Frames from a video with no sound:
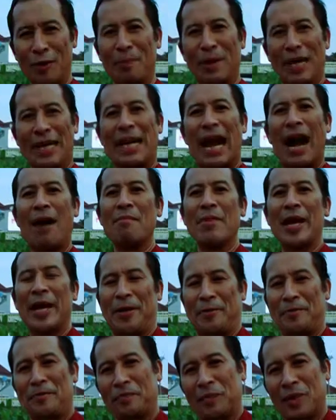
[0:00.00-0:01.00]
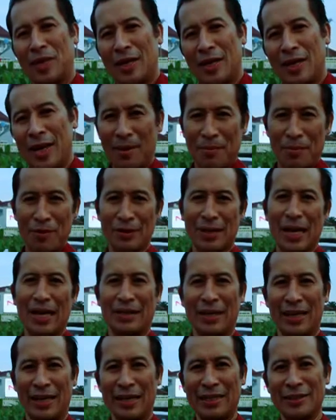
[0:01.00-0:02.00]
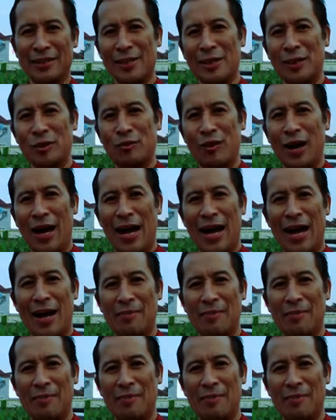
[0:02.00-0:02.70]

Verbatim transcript: berdamai namun Raden Inten II